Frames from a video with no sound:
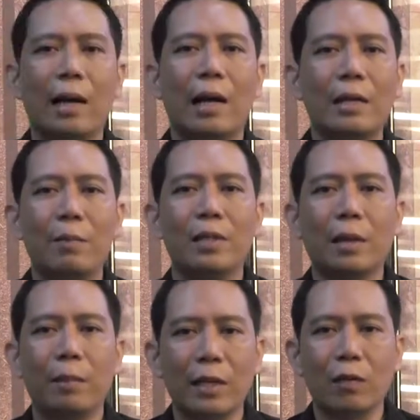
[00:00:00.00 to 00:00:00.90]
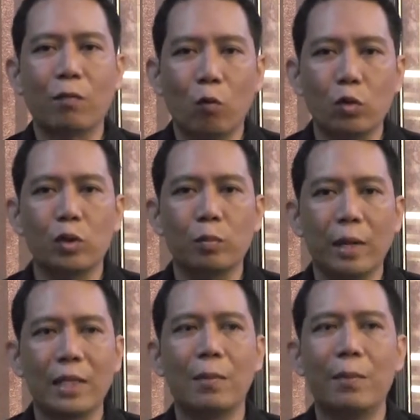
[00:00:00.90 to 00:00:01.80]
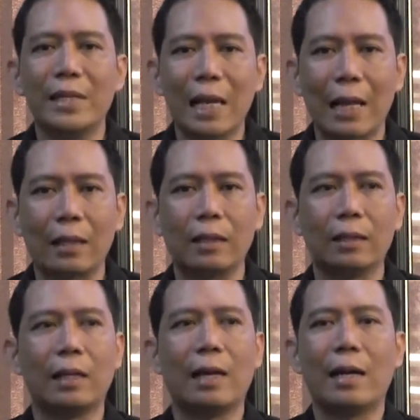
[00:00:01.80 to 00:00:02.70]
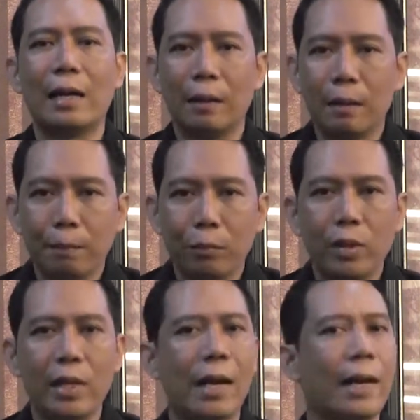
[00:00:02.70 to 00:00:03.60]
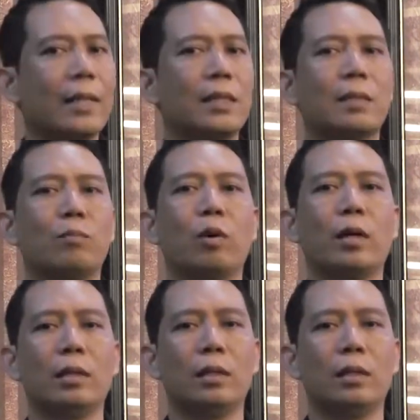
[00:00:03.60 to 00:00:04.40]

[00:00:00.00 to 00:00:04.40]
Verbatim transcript: hanya bisa belajar terus, belajar berjalan, dan Anda menghilangkan semua